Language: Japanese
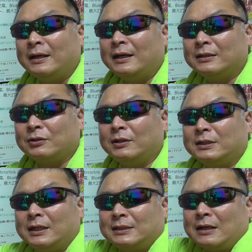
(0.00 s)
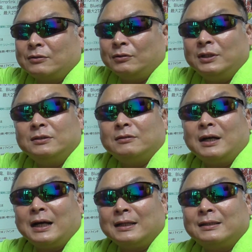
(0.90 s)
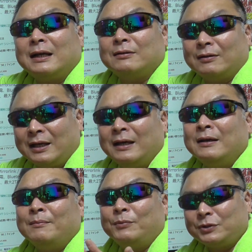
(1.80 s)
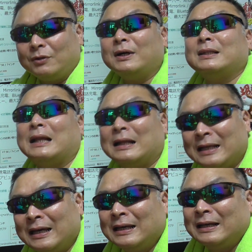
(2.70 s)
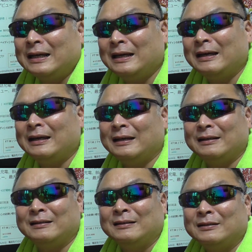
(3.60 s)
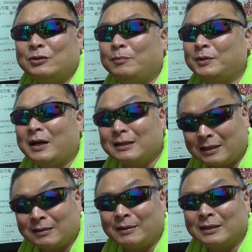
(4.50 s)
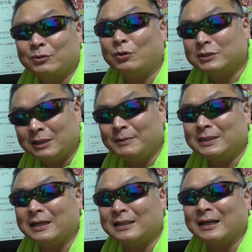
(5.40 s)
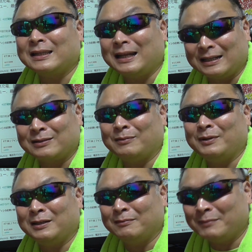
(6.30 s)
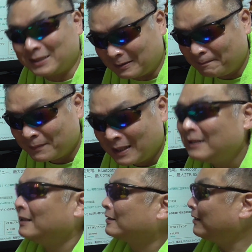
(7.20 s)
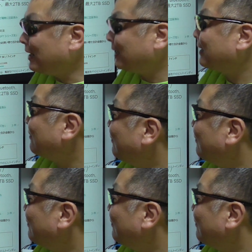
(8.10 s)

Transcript: えそれぞれちゃんとリンクが貼ってあるので、もしよかったらね、えー、興味のある方は通して見ていただけたらと思います。というわけで